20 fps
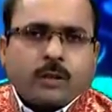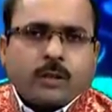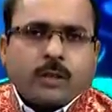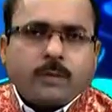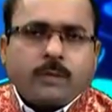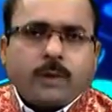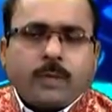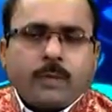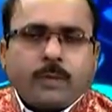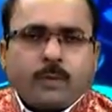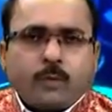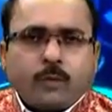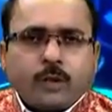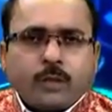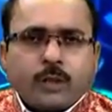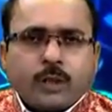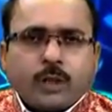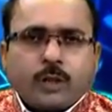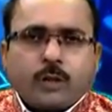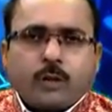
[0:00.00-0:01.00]
কীভাবে
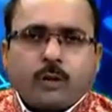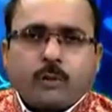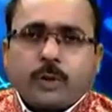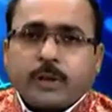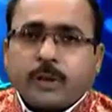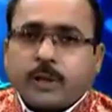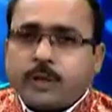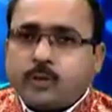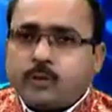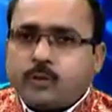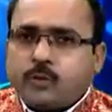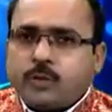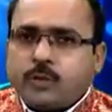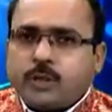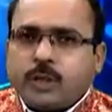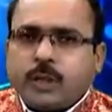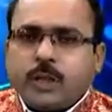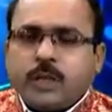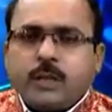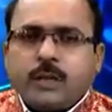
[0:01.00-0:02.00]
পরিচালনা করবেন কিছু
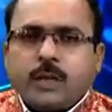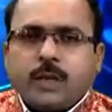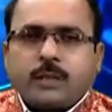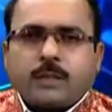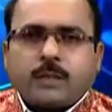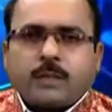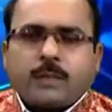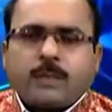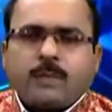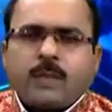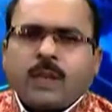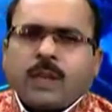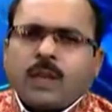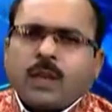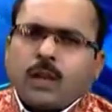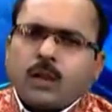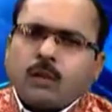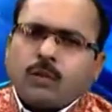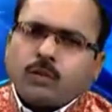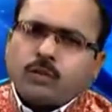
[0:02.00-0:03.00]
চেঞ্জ আছে
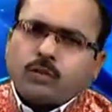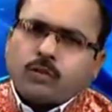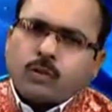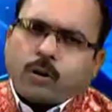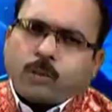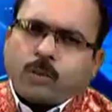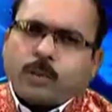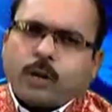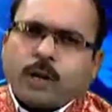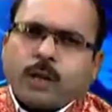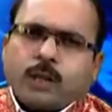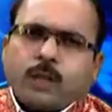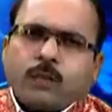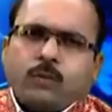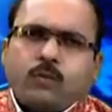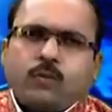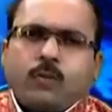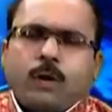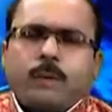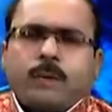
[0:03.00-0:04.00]
এগুলো সবটাই
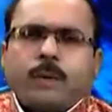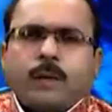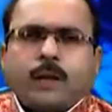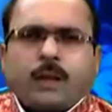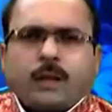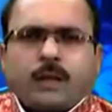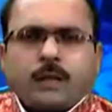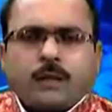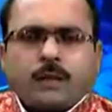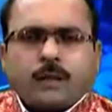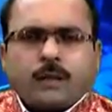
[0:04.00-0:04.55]
কিন্তু আপনার